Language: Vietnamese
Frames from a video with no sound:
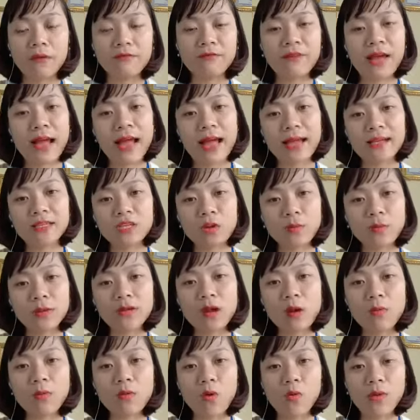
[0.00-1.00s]
Và trong cái
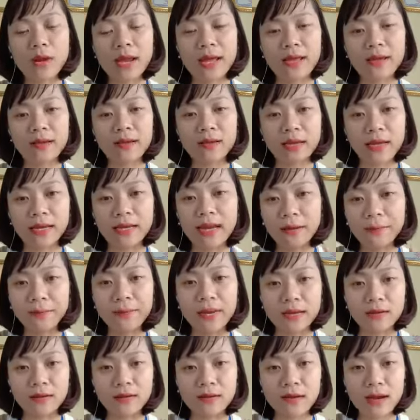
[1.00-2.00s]
công cụ này, cái đặc
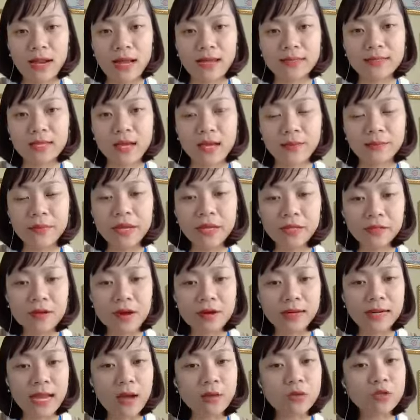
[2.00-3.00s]
biệt nữa là gì ạ? Bình
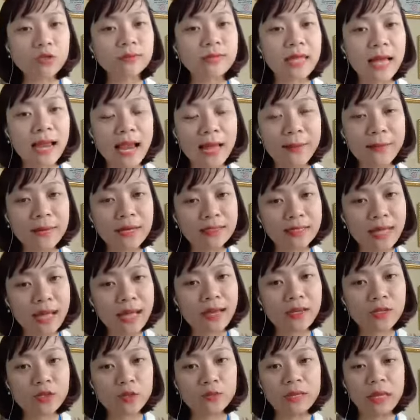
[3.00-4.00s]
thường nếu chúng ta làm bằng
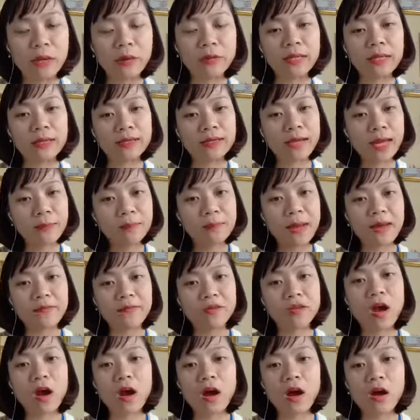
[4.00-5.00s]
tay, chúng ta có thể kết bạn
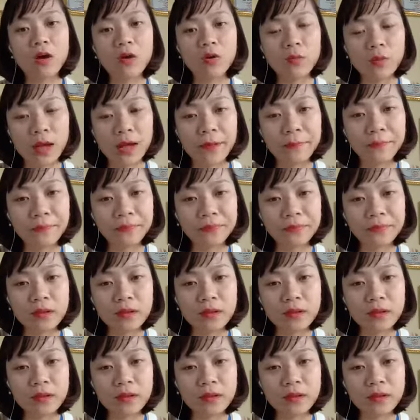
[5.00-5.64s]
với họ, đúng không ạ?